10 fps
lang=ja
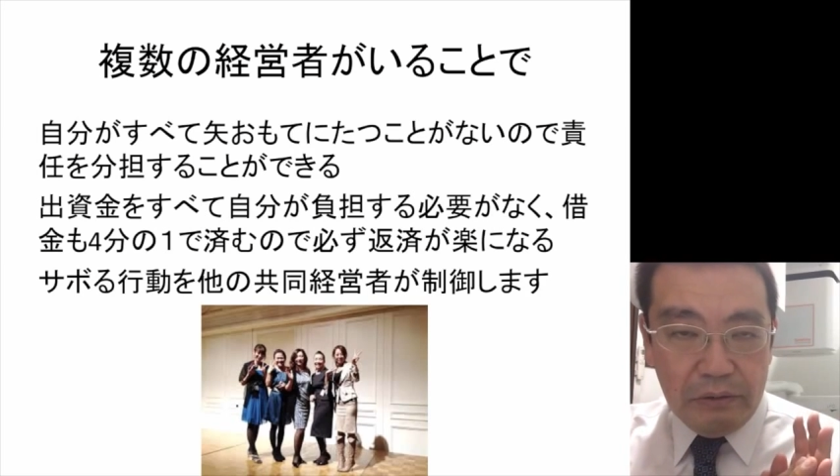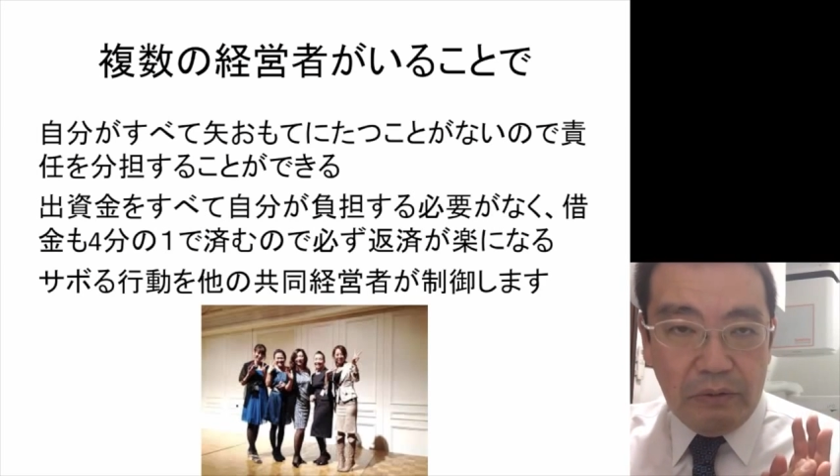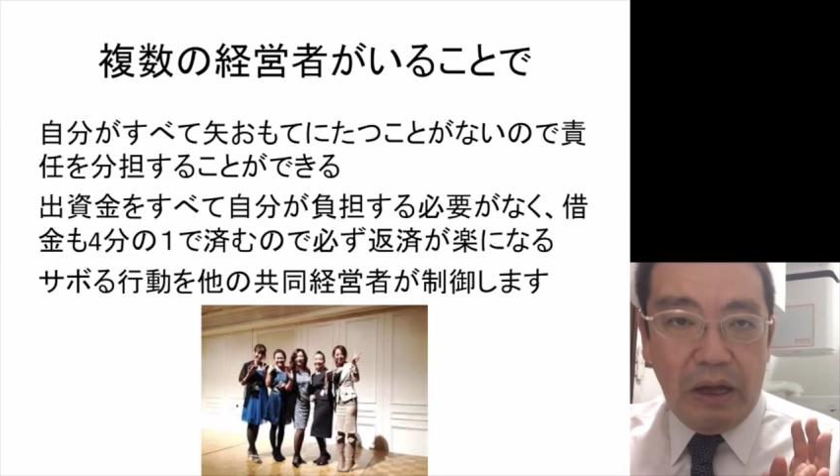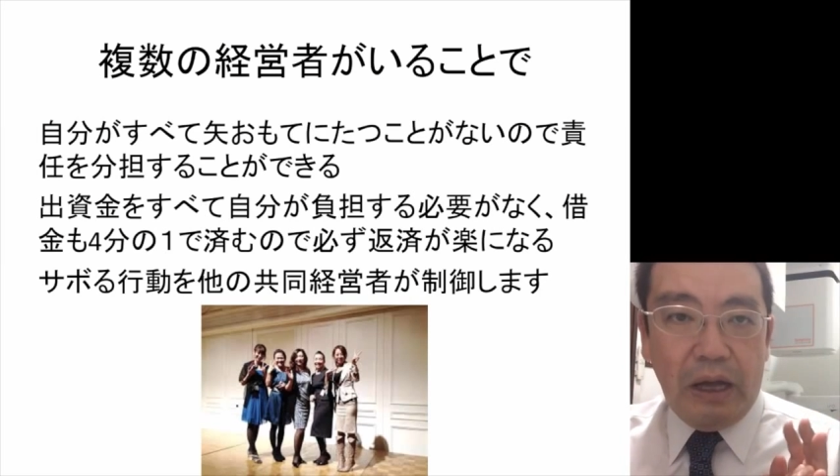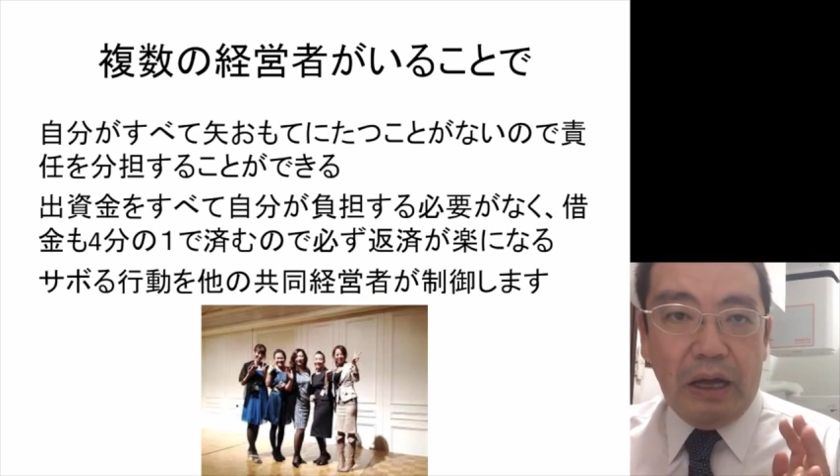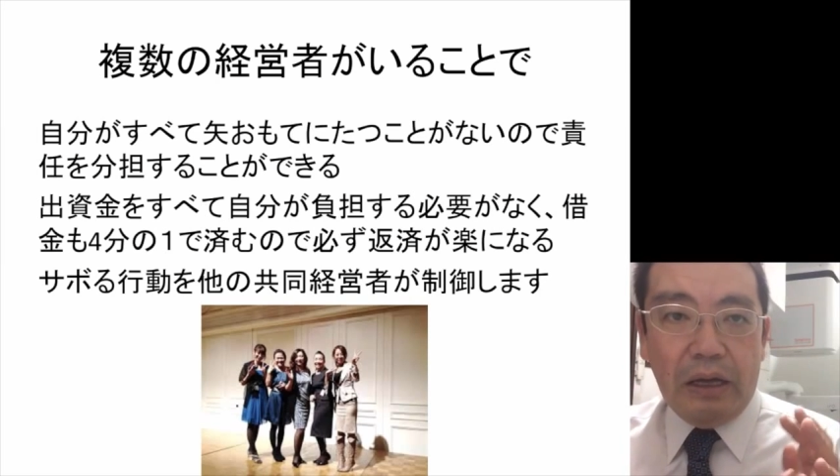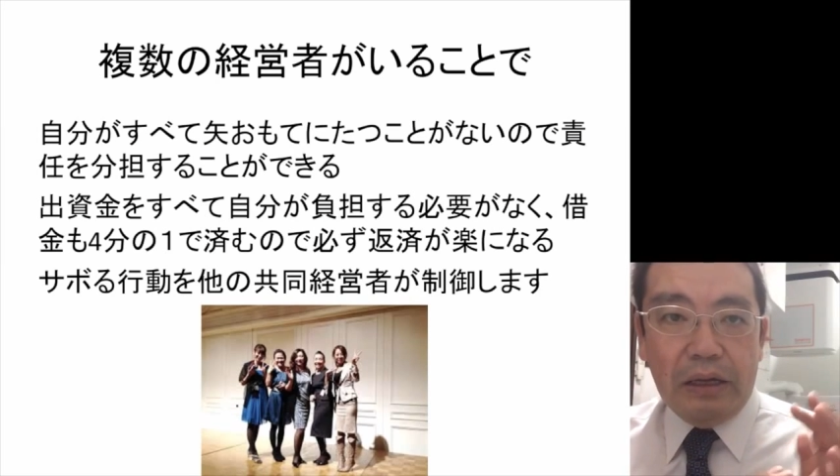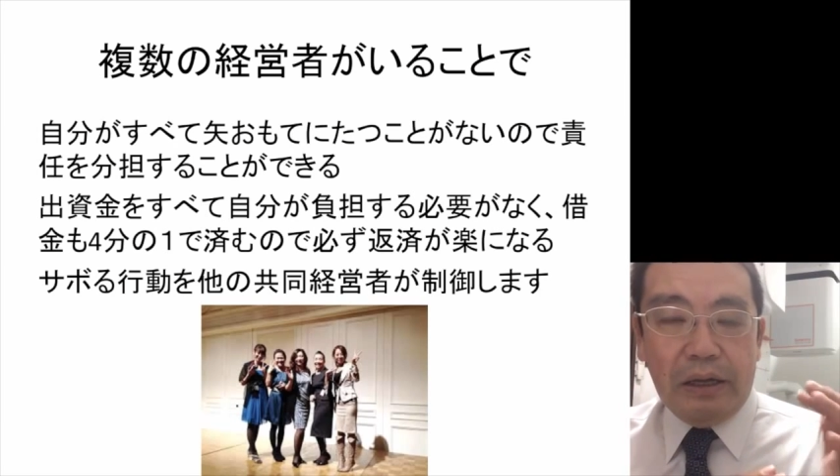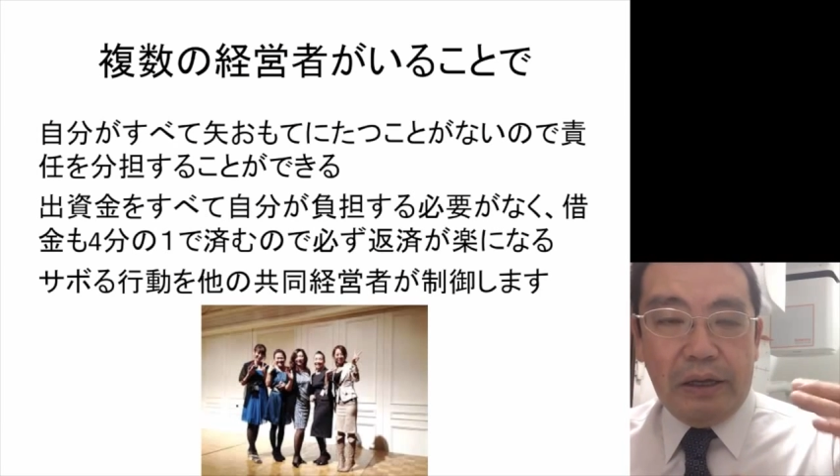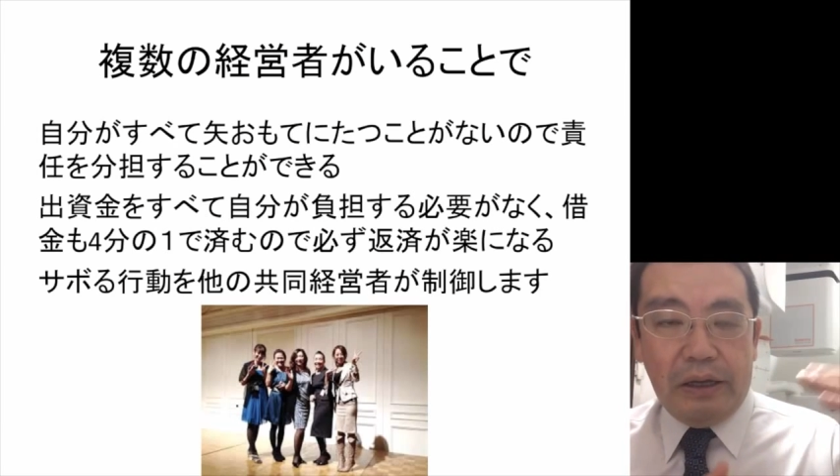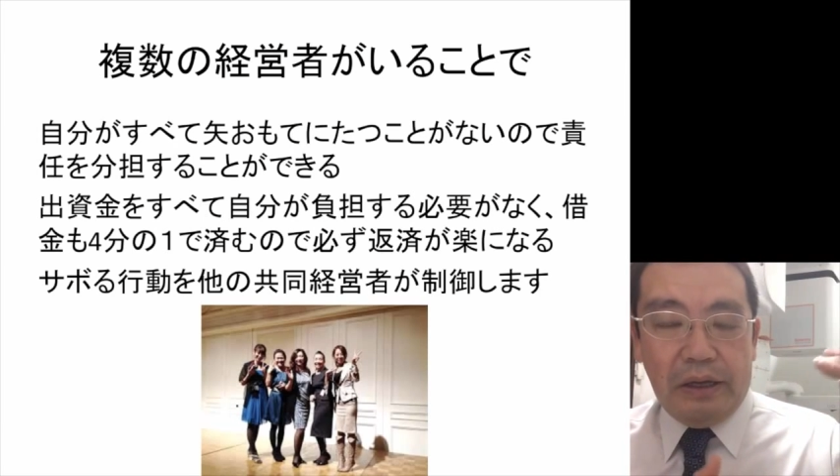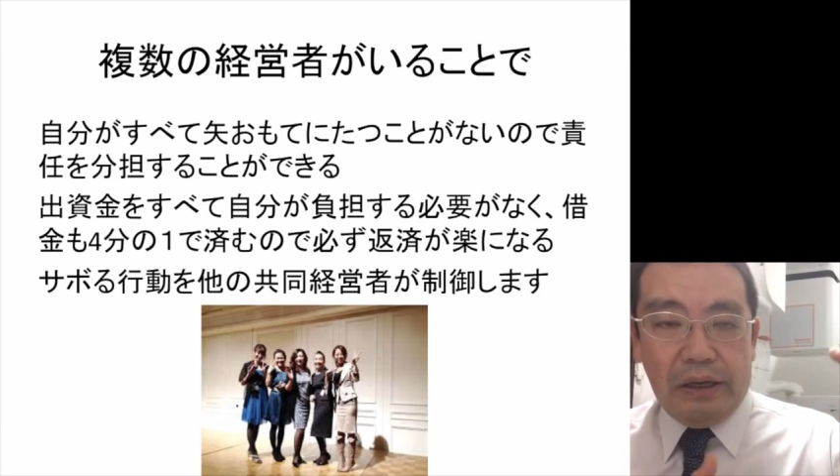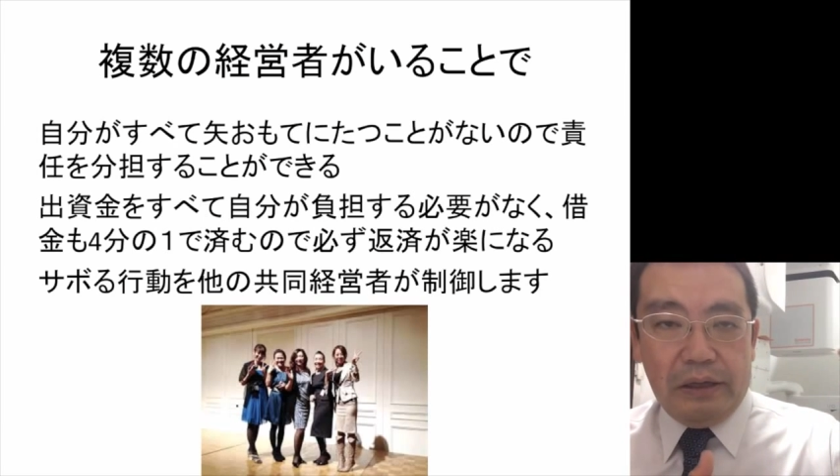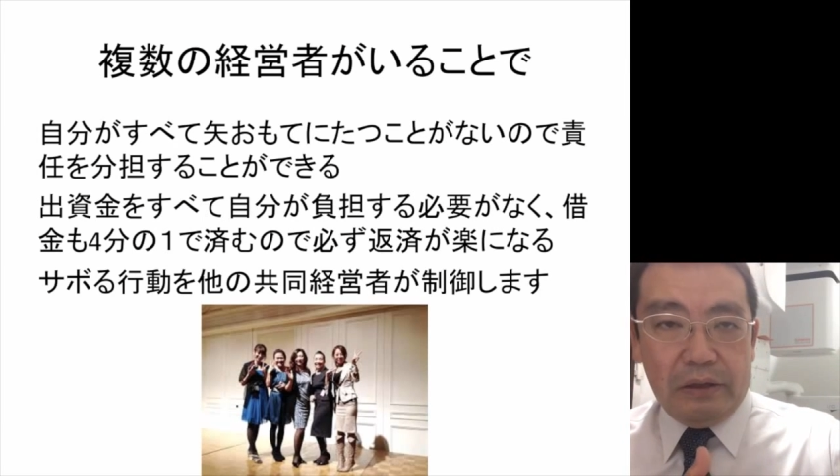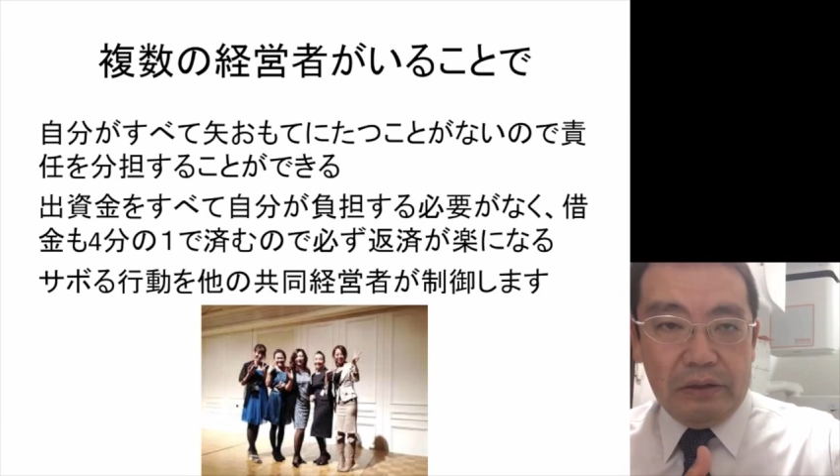は、
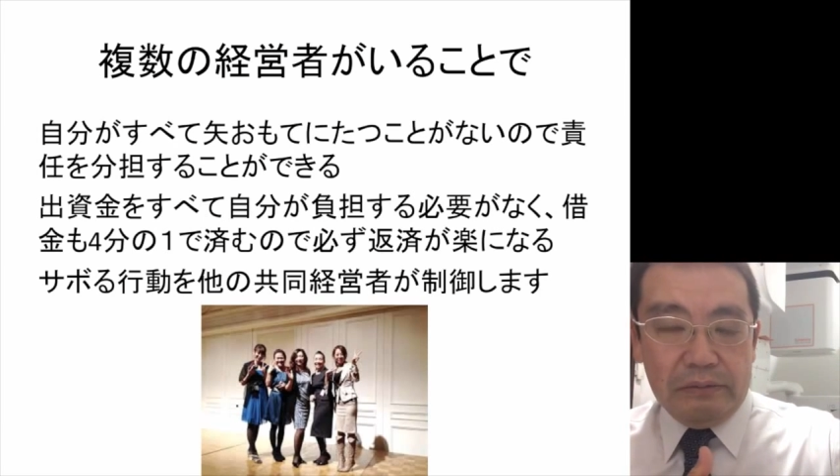え